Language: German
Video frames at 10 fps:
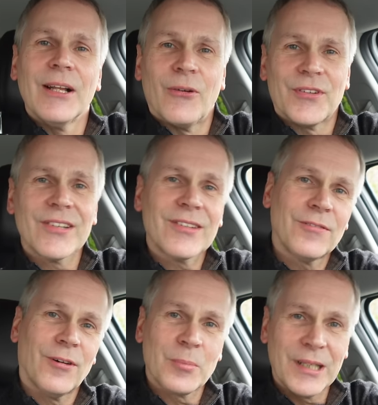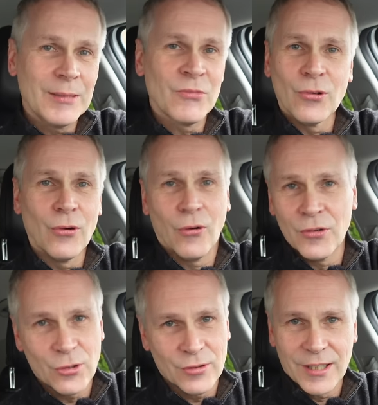Und das sind von Bremen so
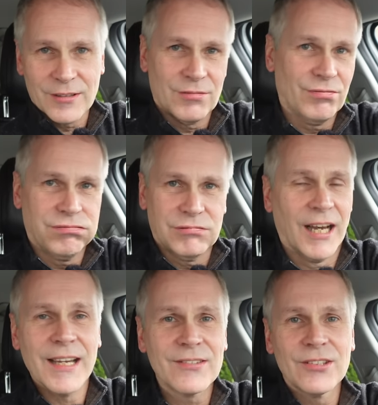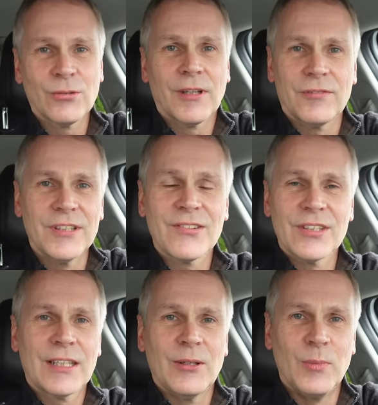rund 130,
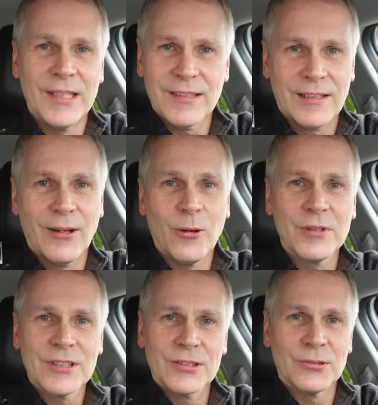140 Kilometer, glaube ich.